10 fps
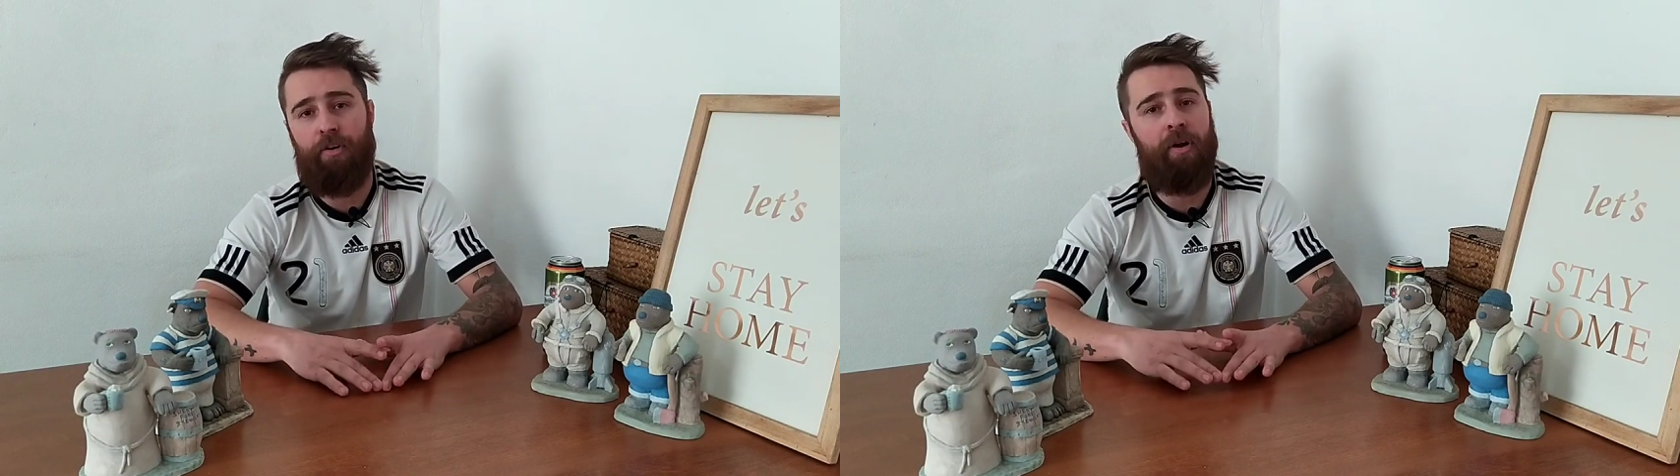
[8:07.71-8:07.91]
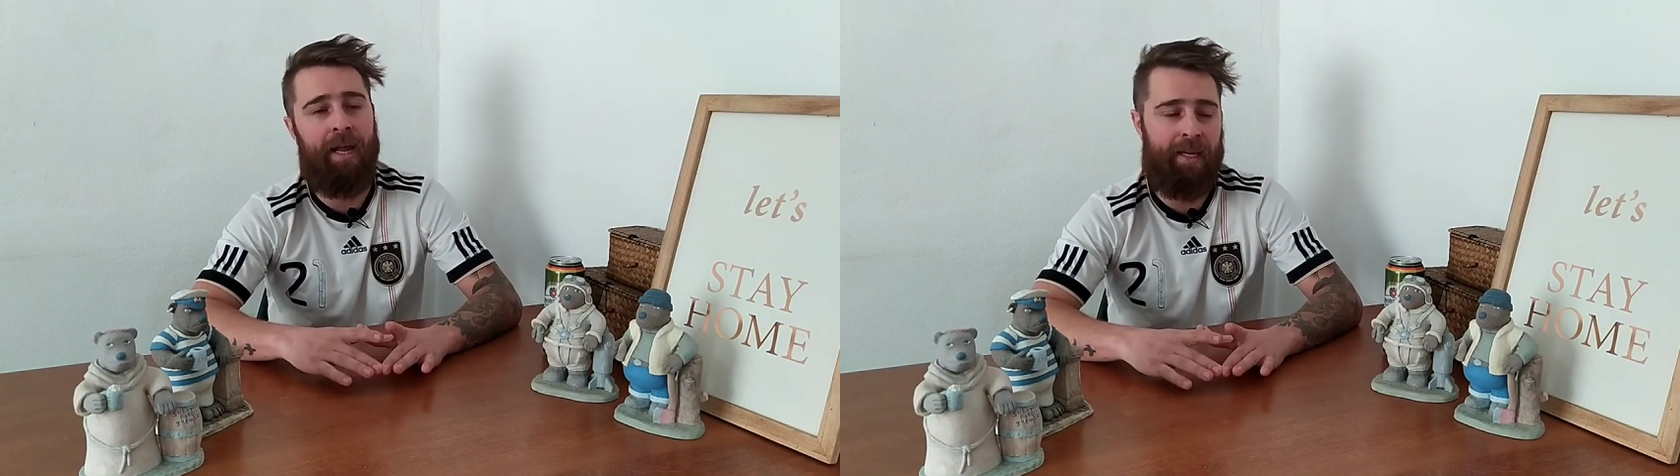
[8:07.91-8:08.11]

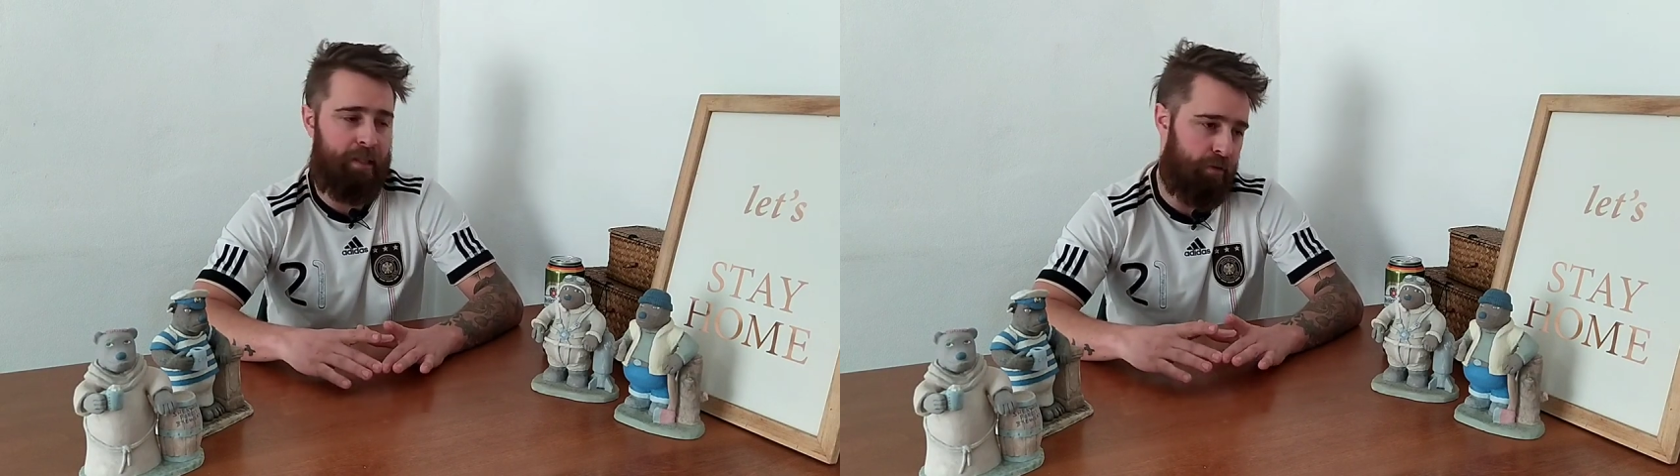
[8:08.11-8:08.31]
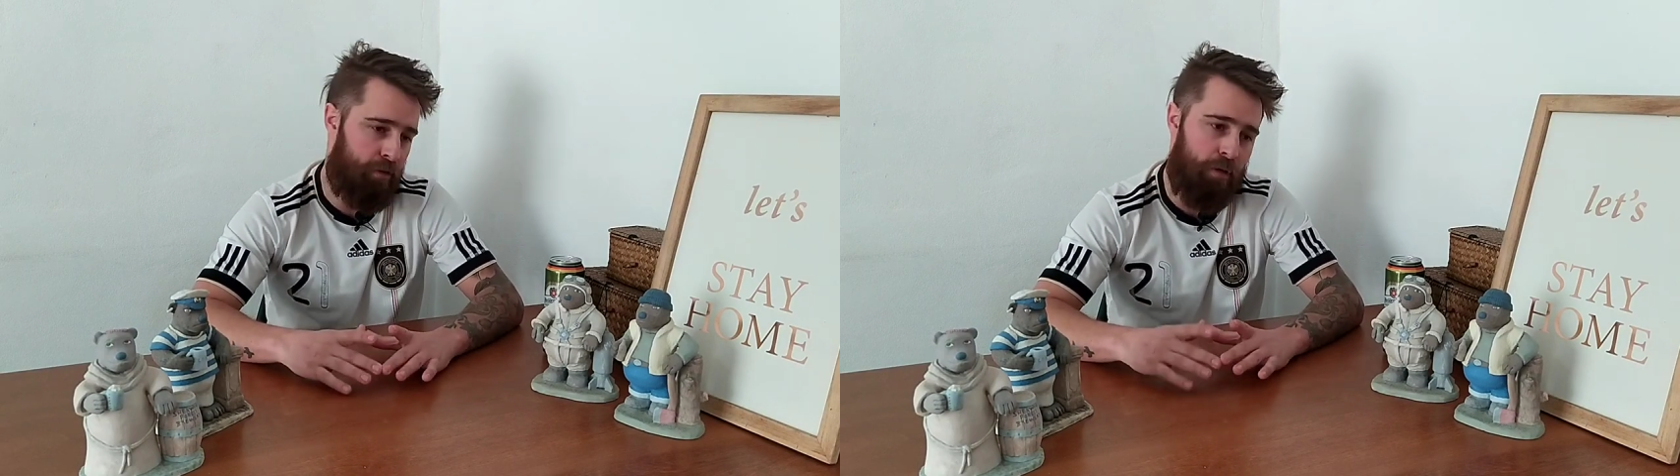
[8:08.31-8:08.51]
no la que
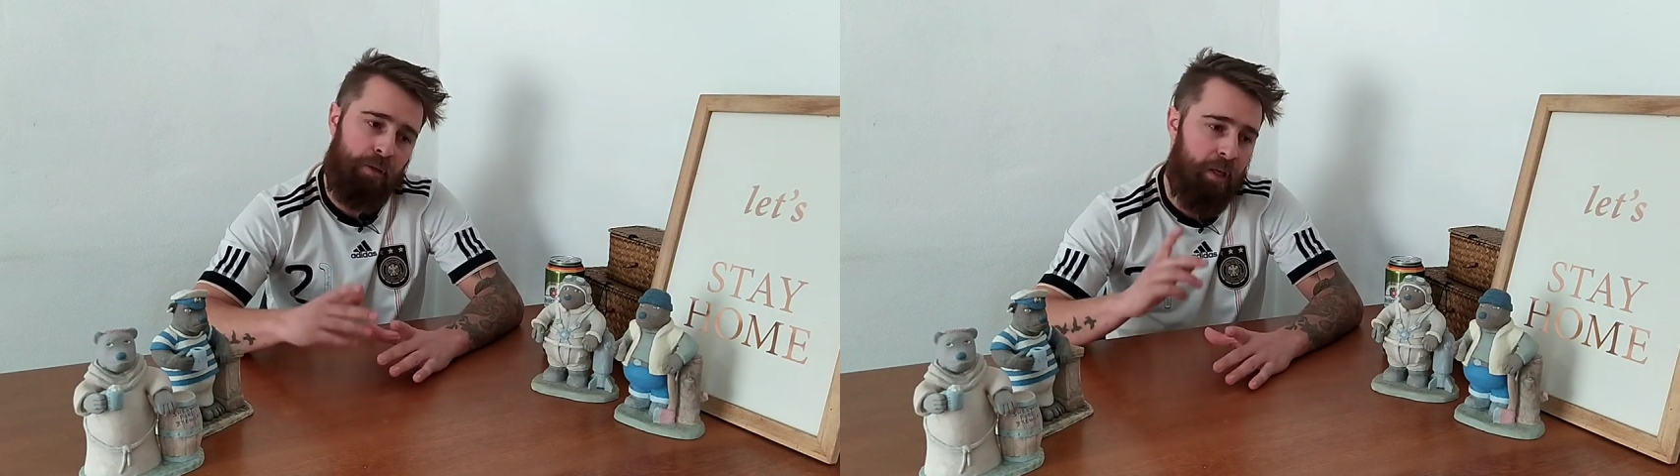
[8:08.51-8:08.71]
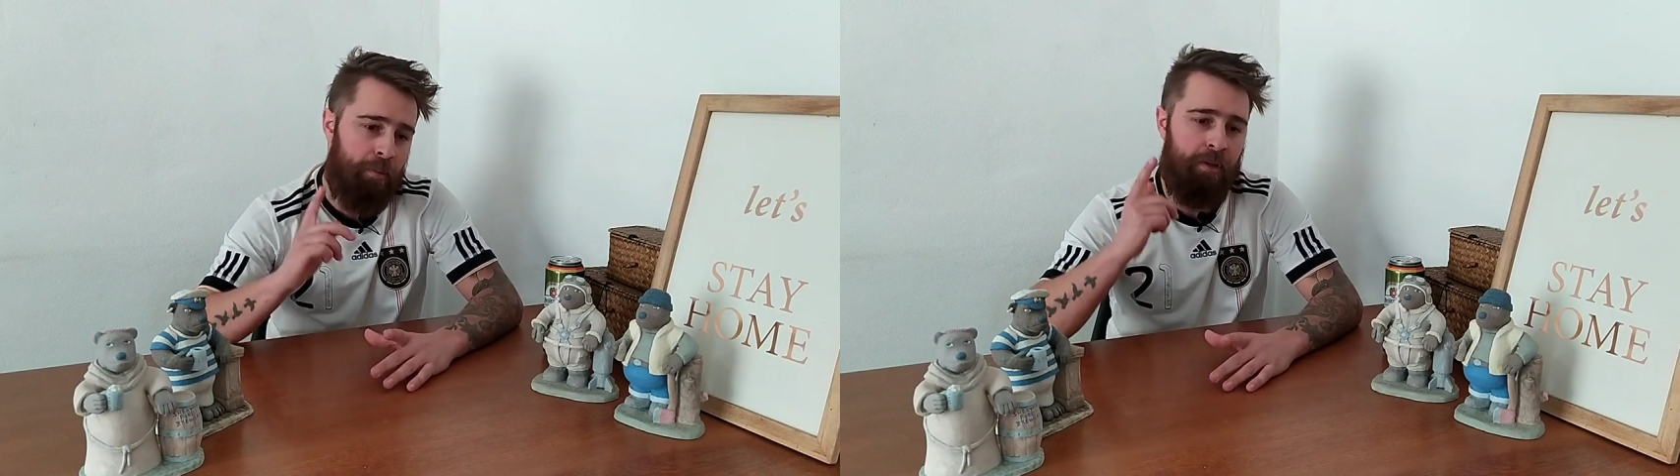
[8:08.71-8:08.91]

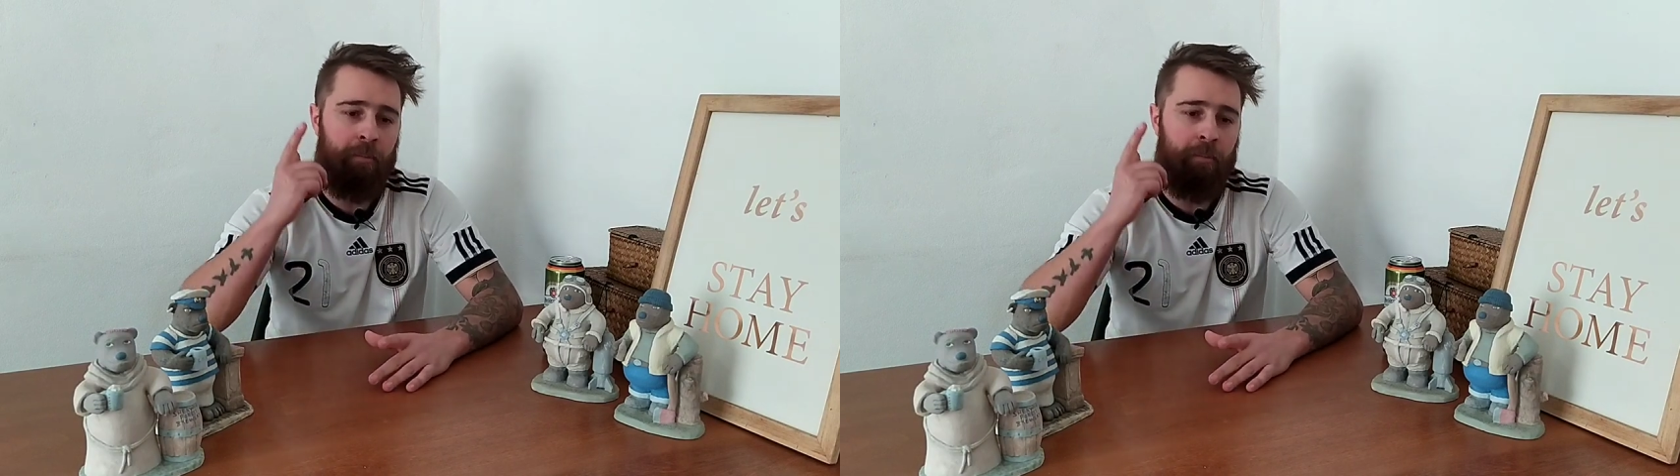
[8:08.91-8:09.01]
nosotros tenemos